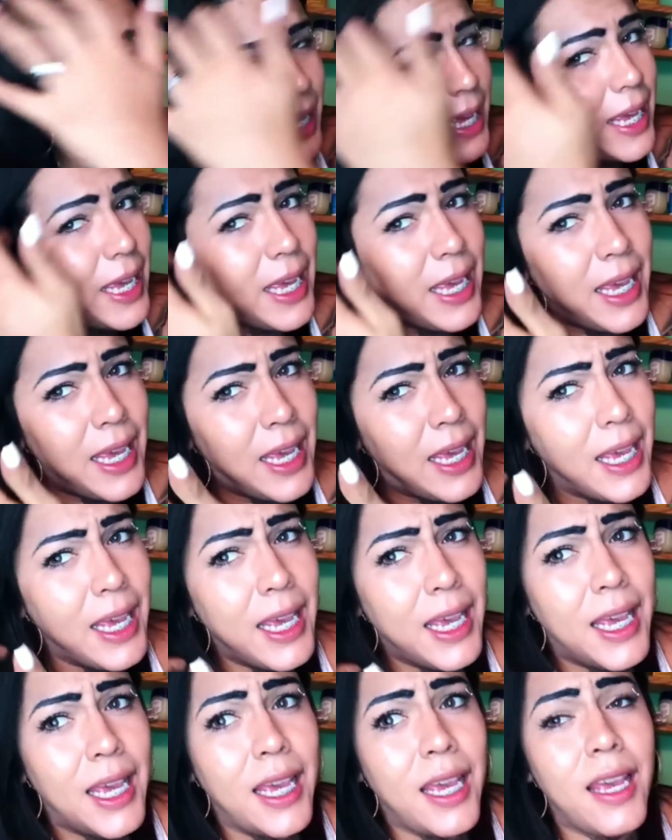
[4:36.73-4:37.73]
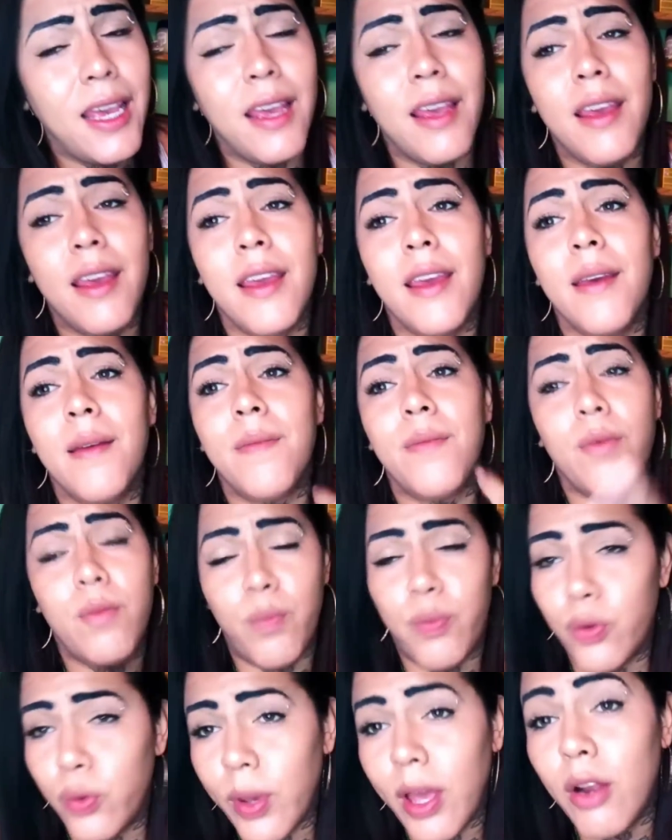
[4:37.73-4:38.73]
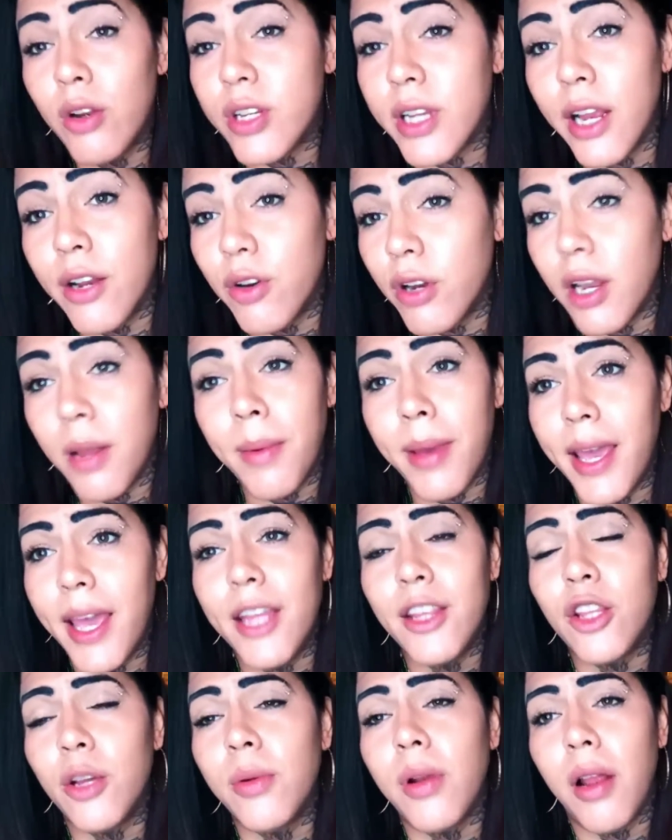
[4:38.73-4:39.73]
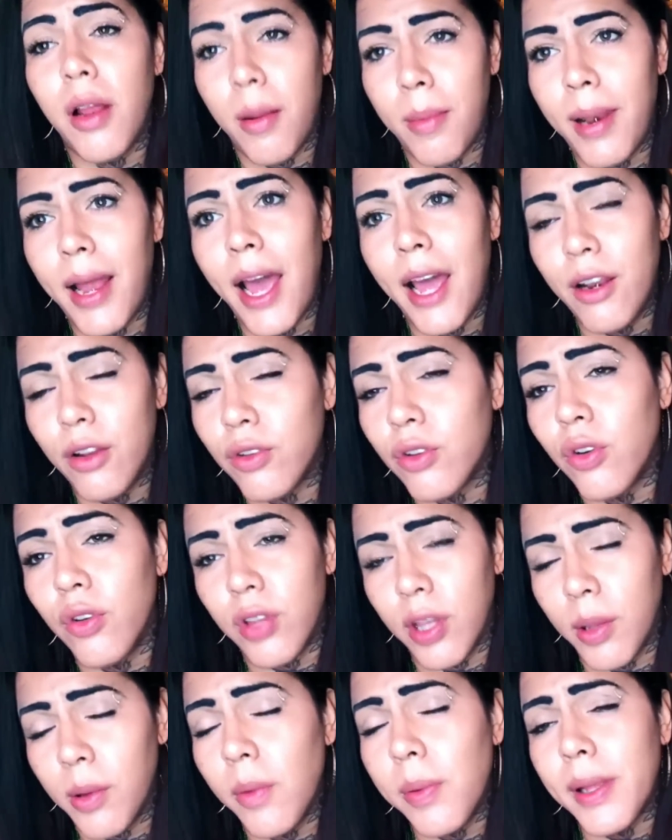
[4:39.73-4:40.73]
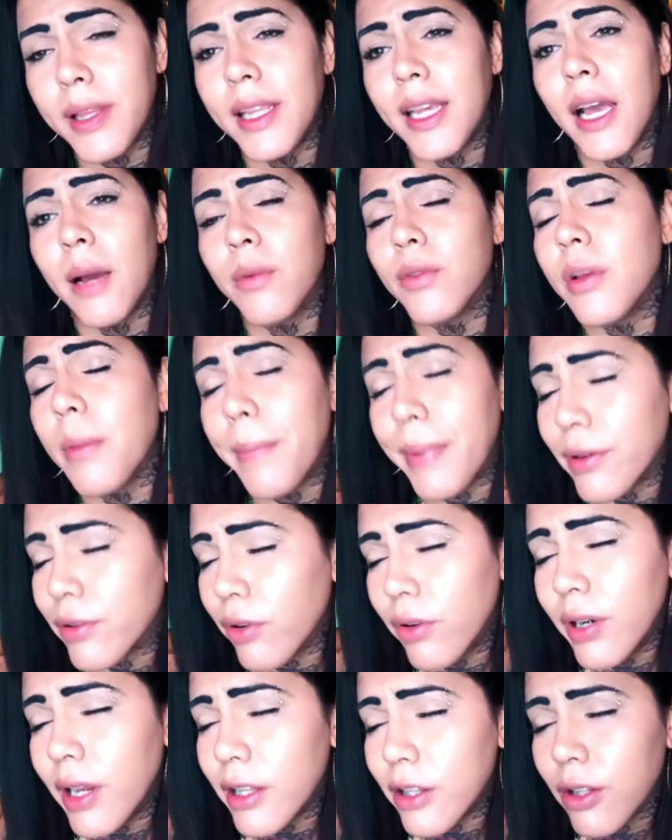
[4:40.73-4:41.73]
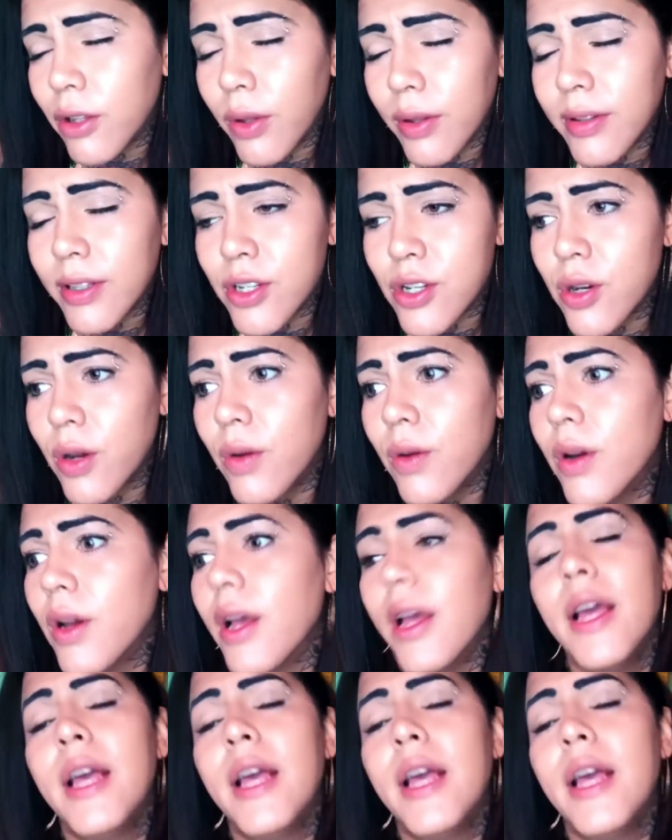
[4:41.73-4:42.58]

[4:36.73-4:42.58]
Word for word: Eh, pues voy a luchar en un evento, bla, bla, bla, nos conocemos, platicamos en persona, todo este show.